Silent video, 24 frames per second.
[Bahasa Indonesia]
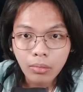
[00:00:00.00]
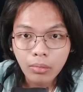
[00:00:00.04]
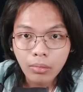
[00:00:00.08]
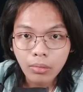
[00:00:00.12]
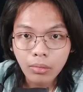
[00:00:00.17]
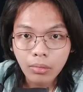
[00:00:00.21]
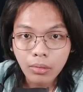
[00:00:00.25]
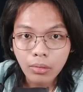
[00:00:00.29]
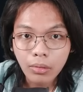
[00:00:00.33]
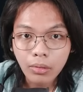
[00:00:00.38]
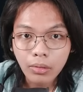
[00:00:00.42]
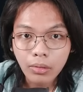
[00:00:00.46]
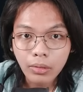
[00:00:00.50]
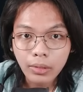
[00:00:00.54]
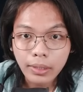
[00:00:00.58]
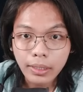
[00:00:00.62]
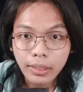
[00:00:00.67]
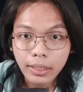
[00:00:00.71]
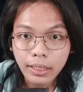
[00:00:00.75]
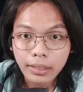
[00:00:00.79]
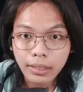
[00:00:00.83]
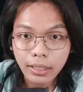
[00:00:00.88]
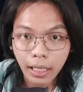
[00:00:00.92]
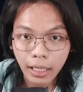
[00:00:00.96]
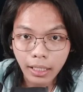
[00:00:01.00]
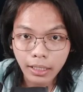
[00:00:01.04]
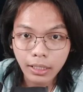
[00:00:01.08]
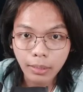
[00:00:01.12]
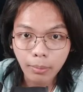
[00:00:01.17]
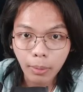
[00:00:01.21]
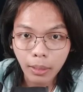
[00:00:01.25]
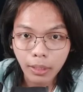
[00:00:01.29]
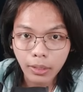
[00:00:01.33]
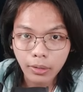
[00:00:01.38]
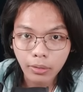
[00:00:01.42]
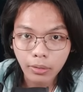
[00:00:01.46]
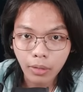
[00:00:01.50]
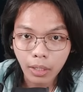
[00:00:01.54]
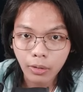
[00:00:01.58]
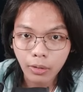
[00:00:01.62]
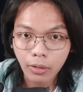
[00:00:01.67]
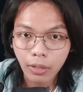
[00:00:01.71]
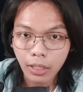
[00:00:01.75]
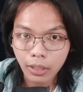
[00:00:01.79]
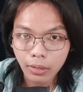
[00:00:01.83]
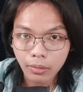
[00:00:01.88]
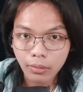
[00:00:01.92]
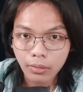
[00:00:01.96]
Oh, dia sekarang di mana tuh? Aku
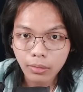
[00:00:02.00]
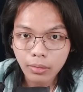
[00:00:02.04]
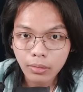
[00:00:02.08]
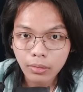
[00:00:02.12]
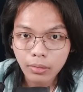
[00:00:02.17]
gak tahu.